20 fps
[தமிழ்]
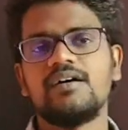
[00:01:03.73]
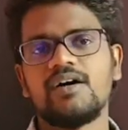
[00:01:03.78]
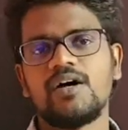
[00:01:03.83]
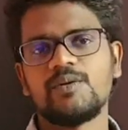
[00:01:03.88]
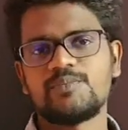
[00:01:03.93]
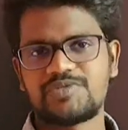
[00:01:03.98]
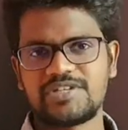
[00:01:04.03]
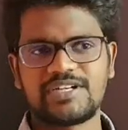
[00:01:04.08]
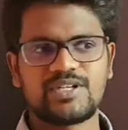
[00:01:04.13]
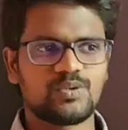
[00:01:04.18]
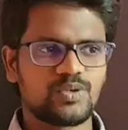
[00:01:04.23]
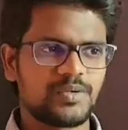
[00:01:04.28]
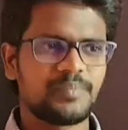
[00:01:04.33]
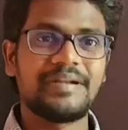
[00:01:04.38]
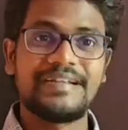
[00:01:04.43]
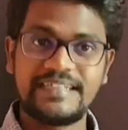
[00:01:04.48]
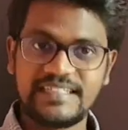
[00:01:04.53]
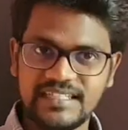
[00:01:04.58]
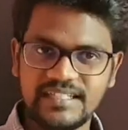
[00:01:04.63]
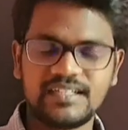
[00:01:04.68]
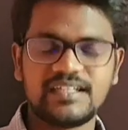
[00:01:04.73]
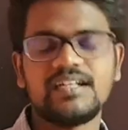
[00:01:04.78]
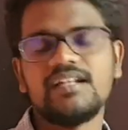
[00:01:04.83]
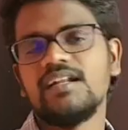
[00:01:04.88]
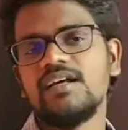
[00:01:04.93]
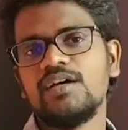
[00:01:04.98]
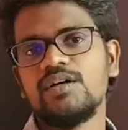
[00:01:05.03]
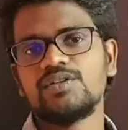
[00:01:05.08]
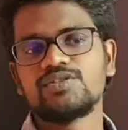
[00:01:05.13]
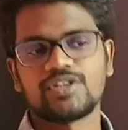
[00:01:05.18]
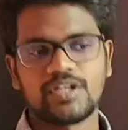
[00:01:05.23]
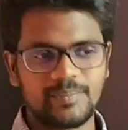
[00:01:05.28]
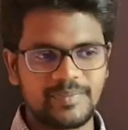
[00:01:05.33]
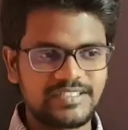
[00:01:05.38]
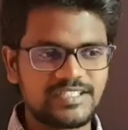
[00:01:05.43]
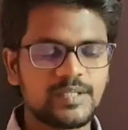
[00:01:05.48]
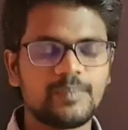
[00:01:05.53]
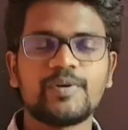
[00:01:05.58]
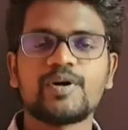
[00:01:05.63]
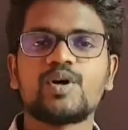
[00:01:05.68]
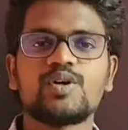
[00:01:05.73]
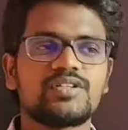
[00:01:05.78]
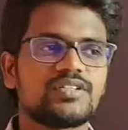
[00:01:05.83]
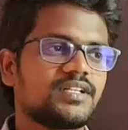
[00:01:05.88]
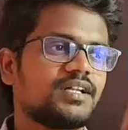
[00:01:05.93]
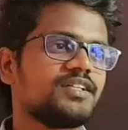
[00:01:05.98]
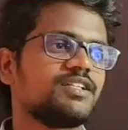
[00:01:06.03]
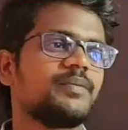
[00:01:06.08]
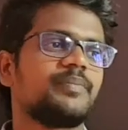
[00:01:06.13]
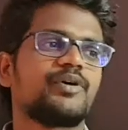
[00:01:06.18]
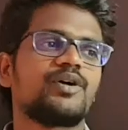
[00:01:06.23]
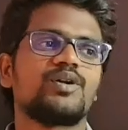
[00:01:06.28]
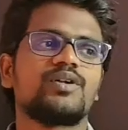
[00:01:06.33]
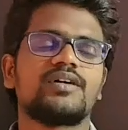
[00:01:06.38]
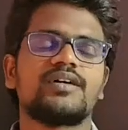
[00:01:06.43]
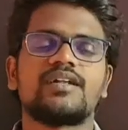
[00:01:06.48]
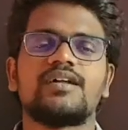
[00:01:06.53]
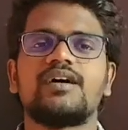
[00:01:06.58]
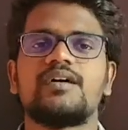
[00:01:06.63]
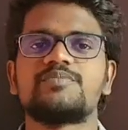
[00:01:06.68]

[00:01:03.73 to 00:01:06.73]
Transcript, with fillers: ஆப்ஜெக்ட் ஒரு மெட்டீரியல் ஸோ நம்ம இந்த பக்கம் இருந்தால் அந்த பக்கம் இருக்கிற